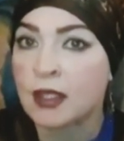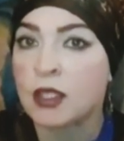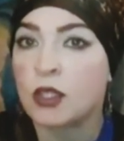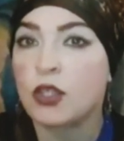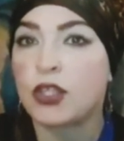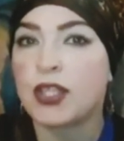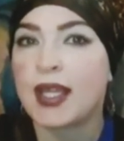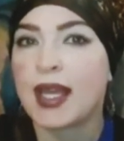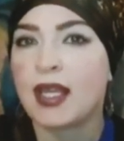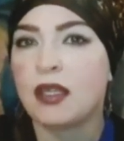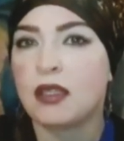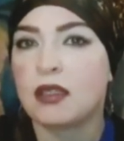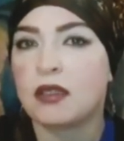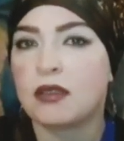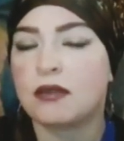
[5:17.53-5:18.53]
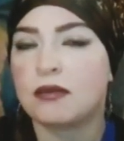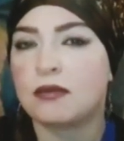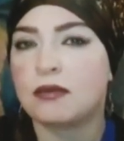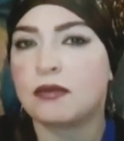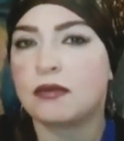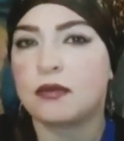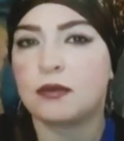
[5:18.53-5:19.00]
Lequel
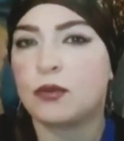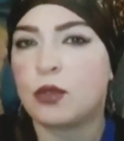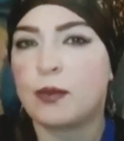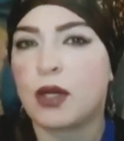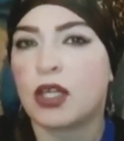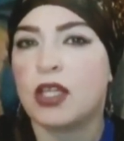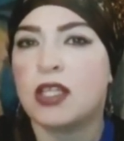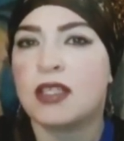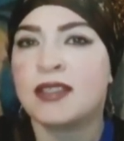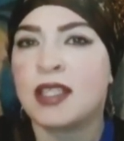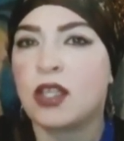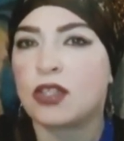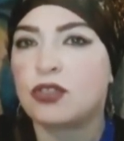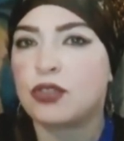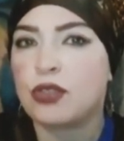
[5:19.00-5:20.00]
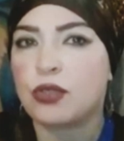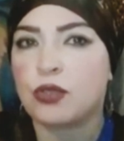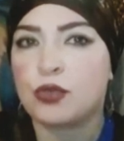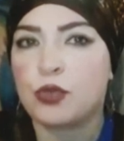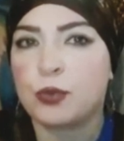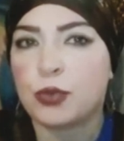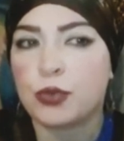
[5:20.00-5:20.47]
moment C'est lorsque
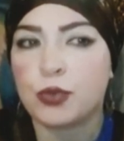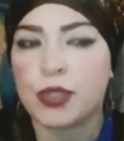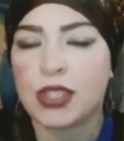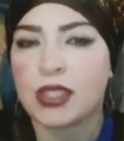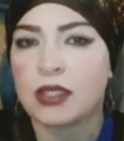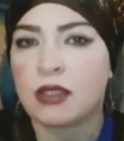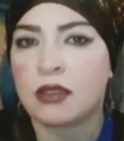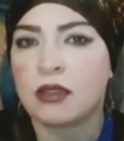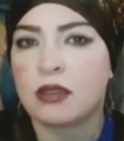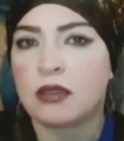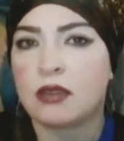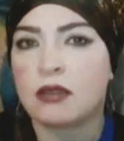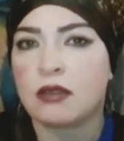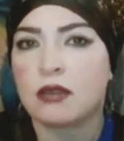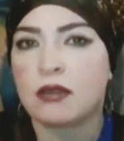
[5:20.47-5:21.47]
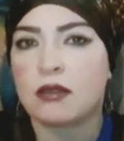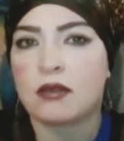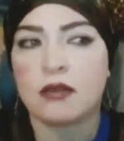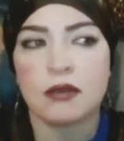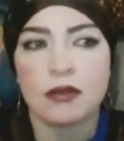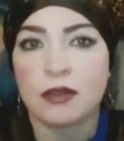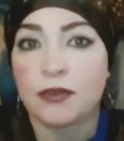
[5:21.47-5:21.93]
du bruit,
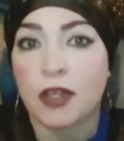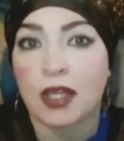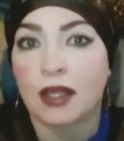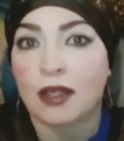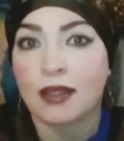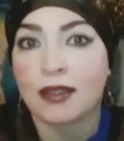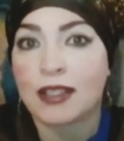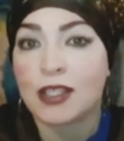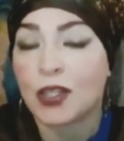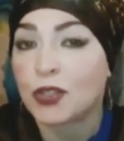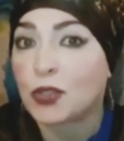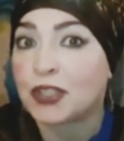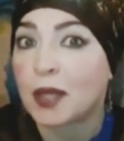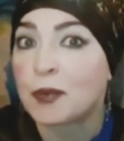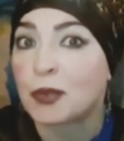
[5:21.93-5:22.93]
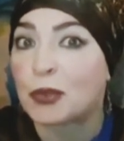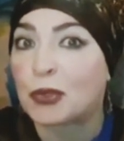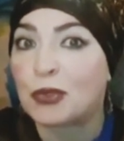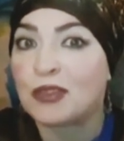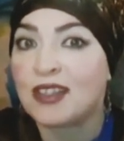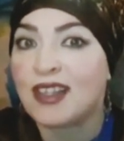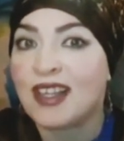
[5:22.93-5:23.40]
enfin, il n'y en a plus
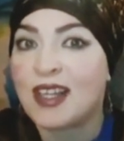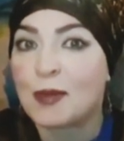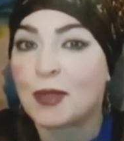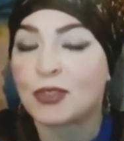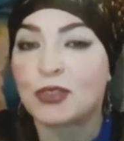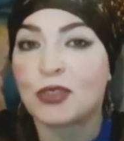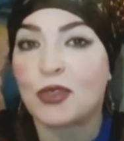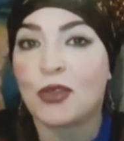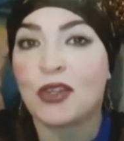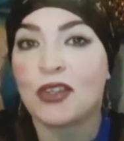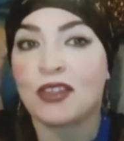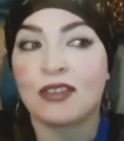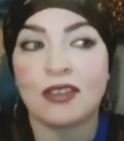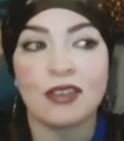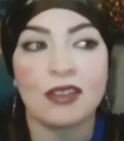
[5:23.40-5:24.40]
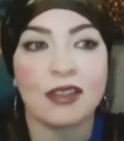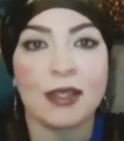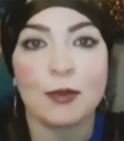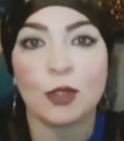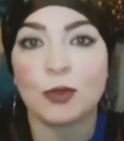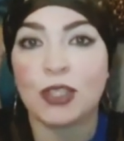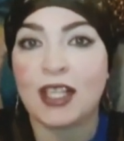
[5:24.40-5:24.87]
parce que euh, les
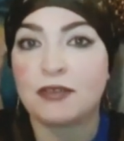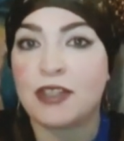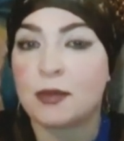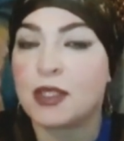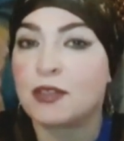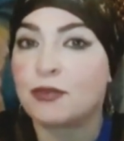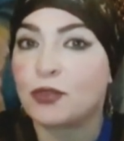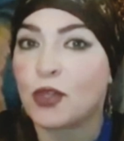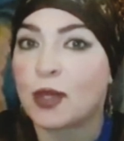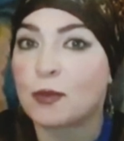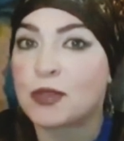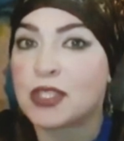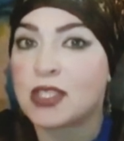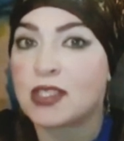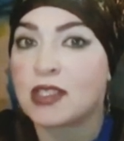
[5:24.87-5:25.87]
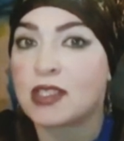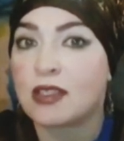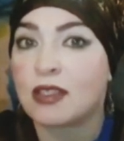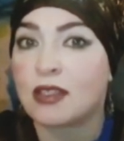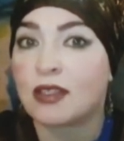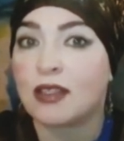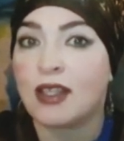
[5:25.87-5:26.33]
membres de la famille font un petit
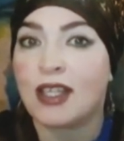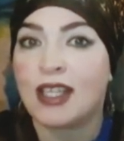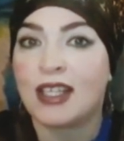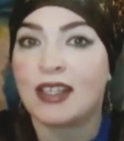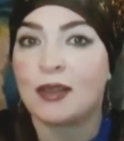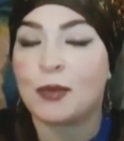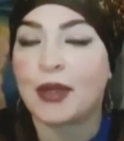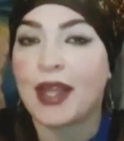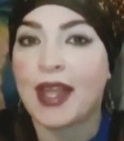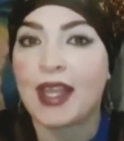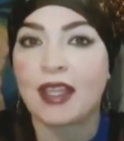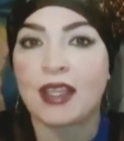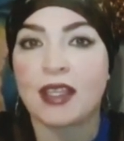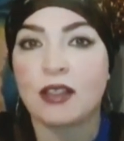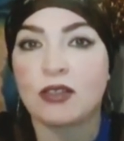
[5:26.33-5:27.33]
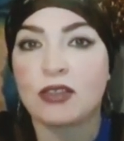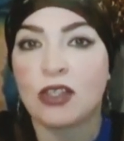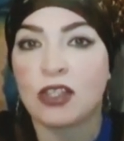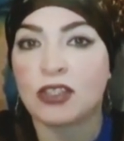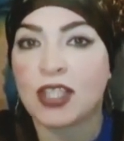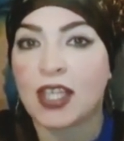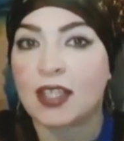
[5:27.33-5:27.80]
euh, break, ils sont
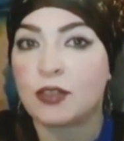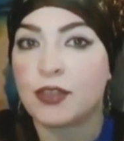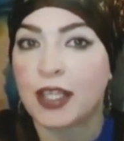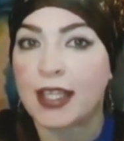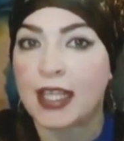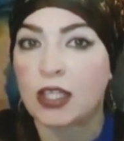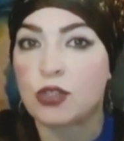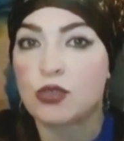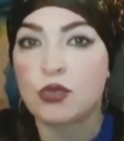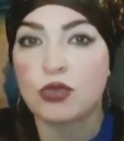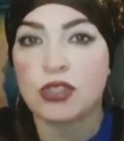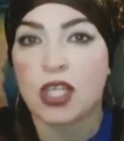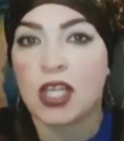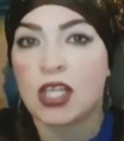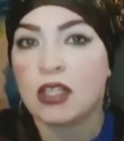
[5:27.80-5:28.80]
en train de faire quelque chose.